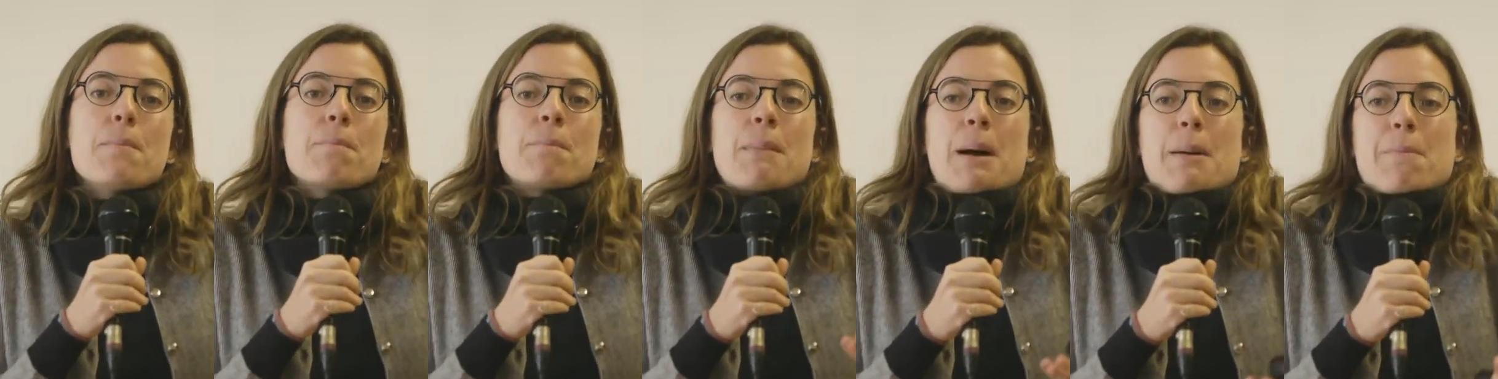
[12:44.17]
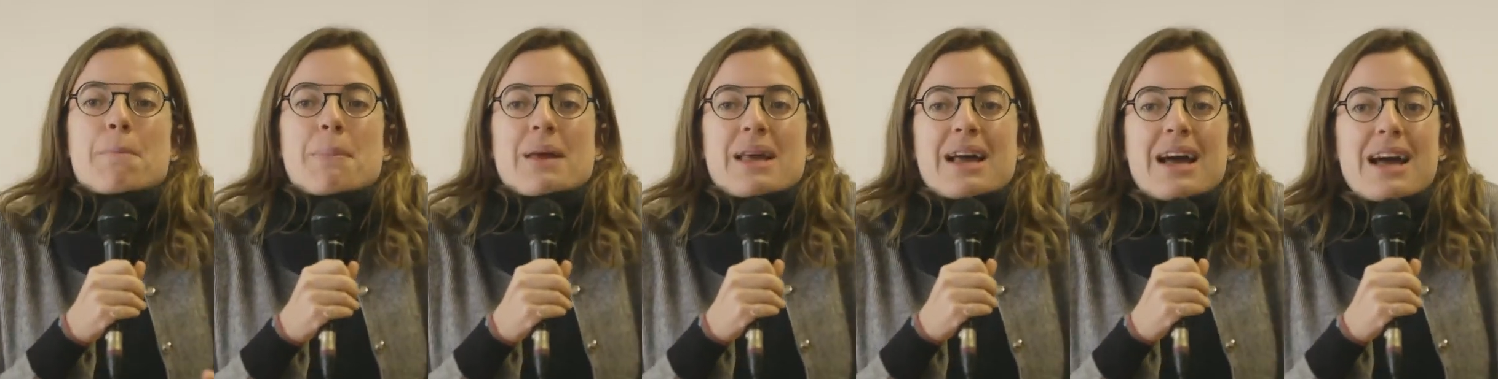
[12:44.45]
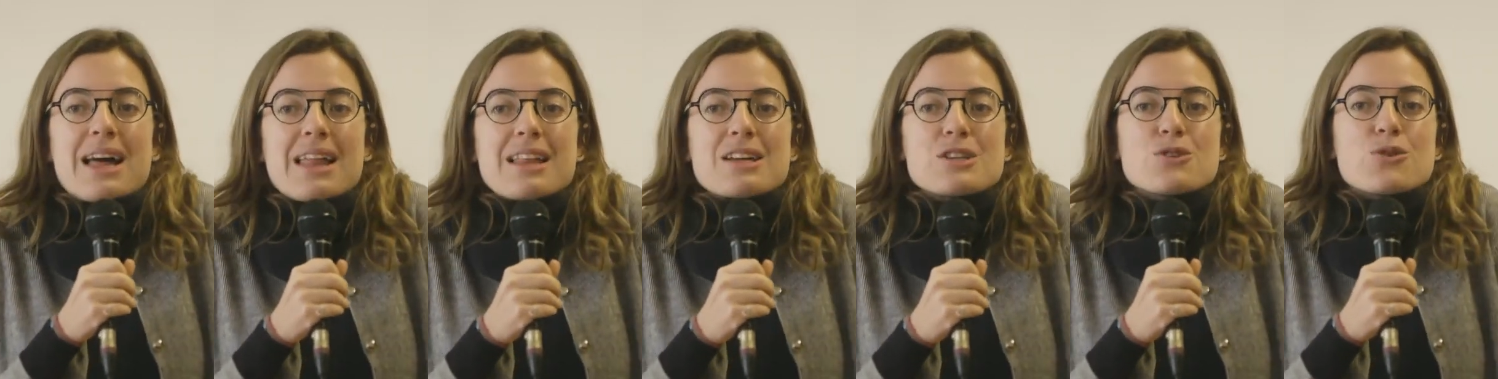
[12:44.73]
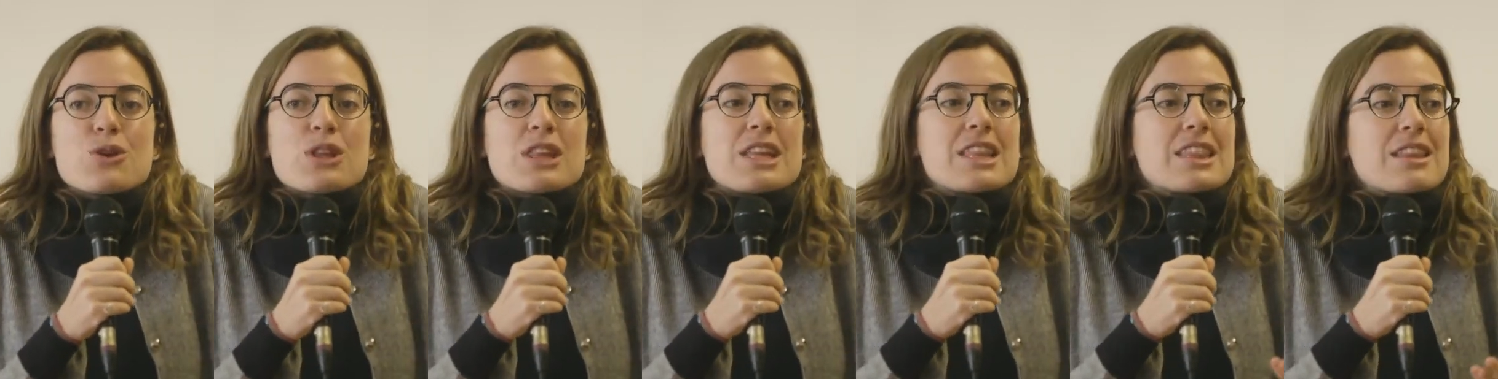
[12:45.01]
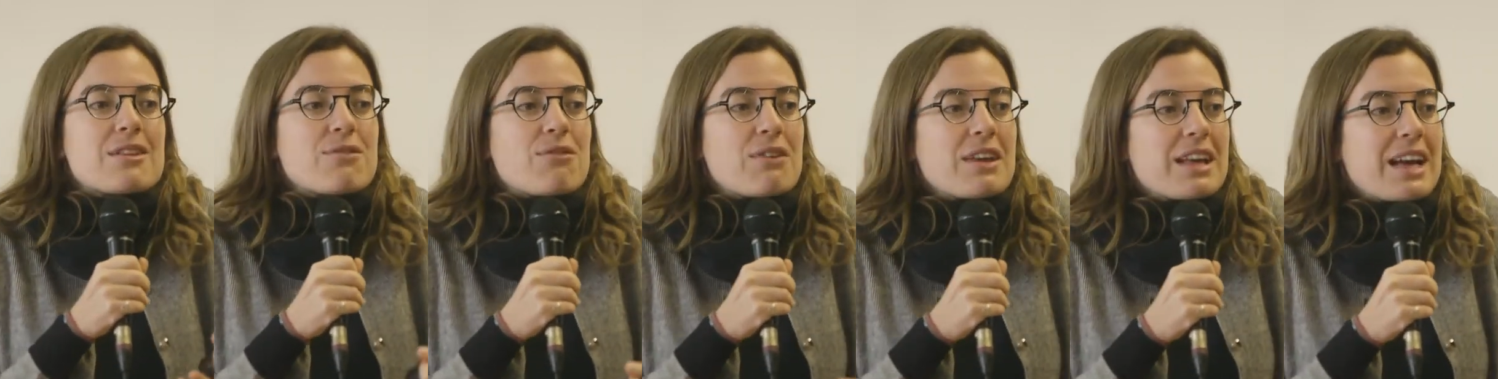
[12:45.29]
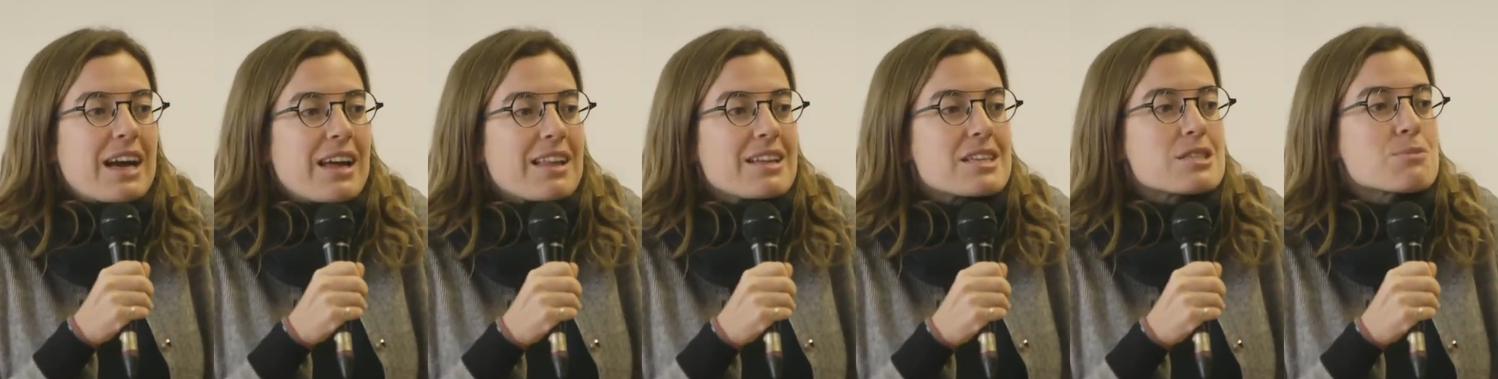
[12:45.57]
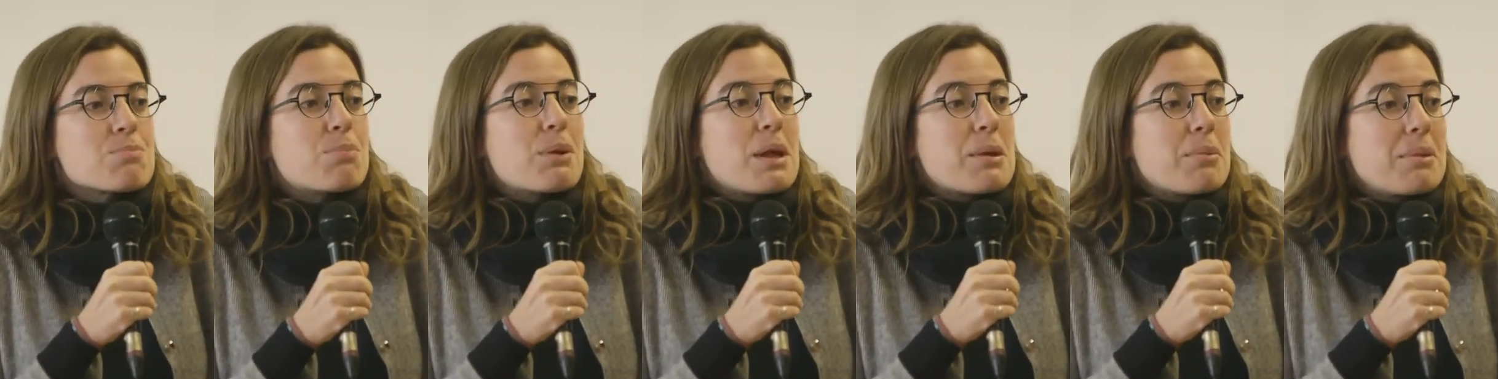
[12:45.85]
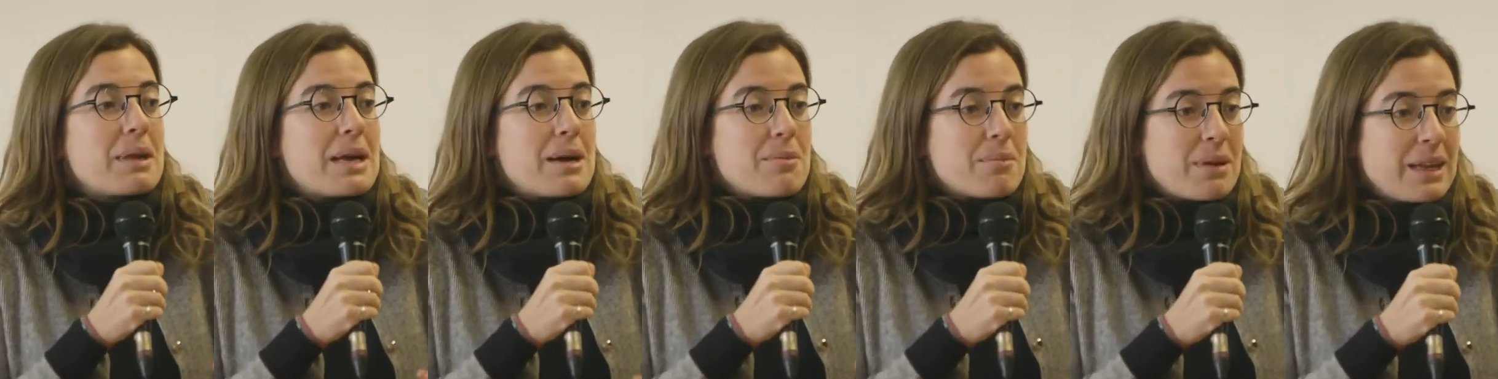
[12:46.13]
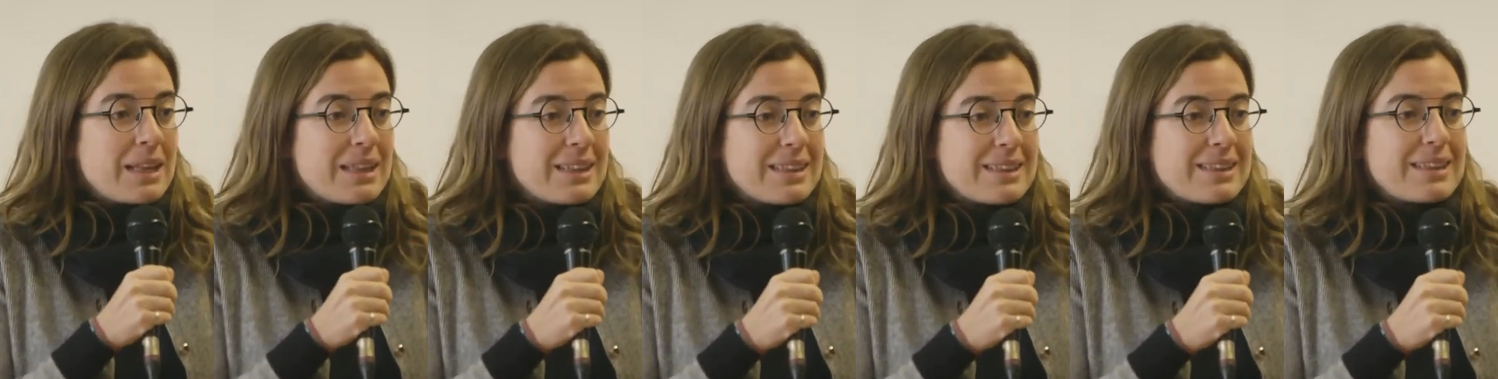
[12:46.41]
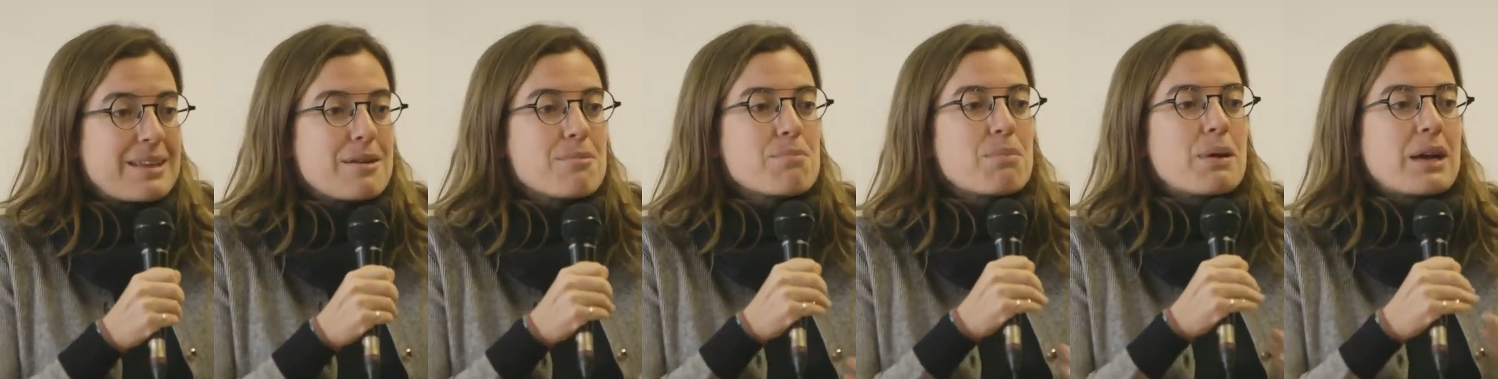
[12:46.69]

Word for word: mapeadas o identificadas previamente